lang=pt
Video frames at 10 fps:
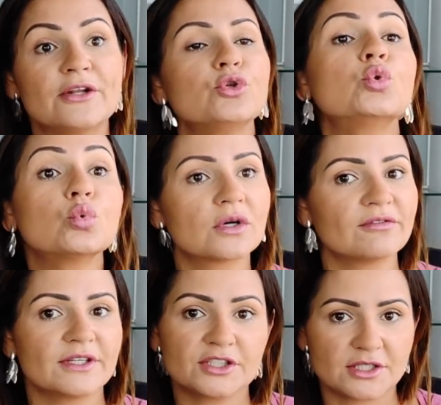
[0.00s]
ele nunca
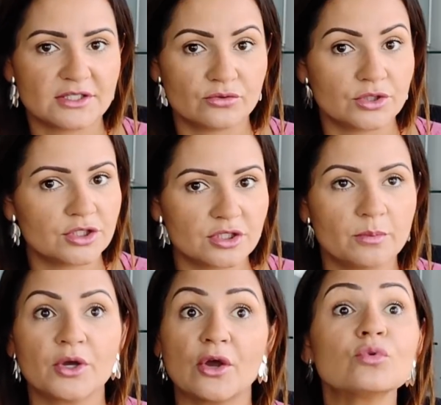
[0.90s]
vai deixar de ser autista
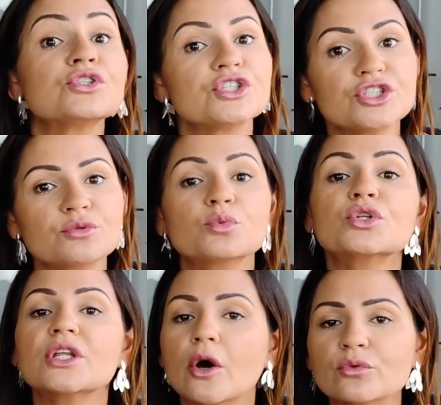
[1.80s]
porque autismo
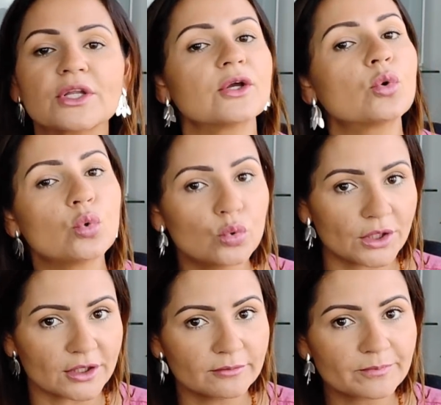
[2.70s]
não tem
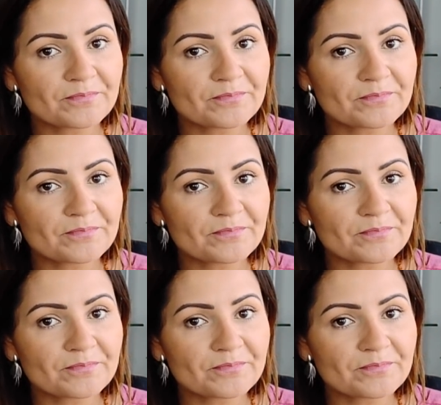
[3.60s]
cura,